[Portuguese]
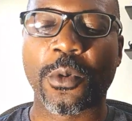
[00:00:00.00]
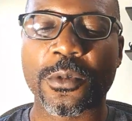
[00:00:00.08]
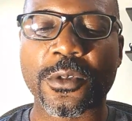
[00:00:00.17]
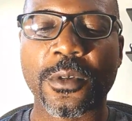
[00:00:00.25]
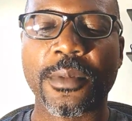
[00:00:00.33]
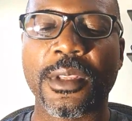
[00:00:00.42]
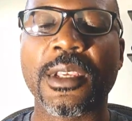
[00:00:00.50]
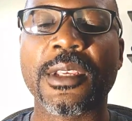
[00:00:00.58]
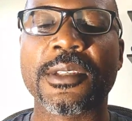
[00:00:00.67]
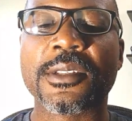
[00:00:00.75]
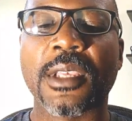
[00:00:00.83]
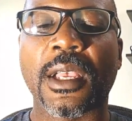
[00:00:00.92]
um pouco
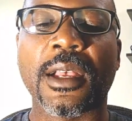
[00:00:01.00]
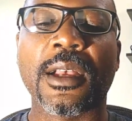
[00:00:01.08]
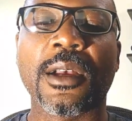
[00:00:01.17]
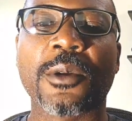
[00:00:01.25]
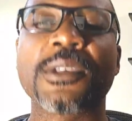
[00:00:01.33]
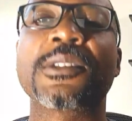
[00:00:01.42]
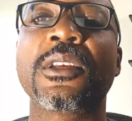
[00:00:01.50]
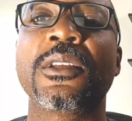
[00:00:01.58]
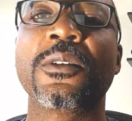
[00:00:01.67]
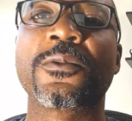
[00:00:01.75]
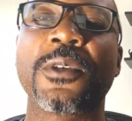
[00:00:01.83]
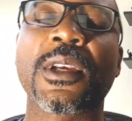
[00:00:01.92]
sobre essa, o que
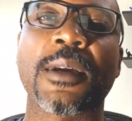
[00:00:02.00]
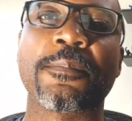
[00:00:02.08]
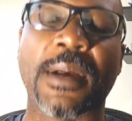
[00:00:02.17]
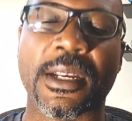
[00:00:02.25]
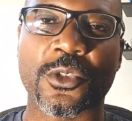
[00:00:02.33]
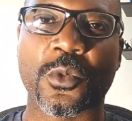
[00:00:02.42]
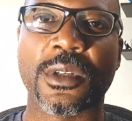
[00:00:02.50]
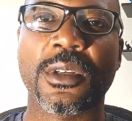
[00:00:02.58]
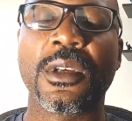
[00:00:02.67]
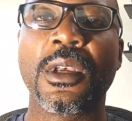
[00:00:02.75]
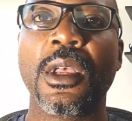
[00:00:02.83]
significa a Páscoa.